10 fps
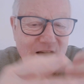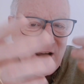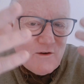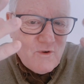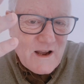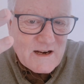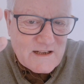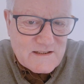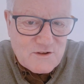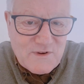à
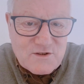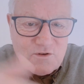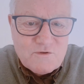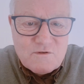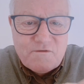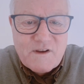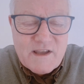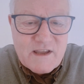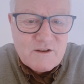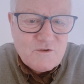la situation de nos
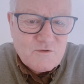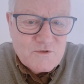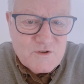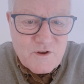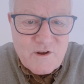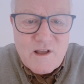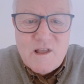frères et de nos sœurs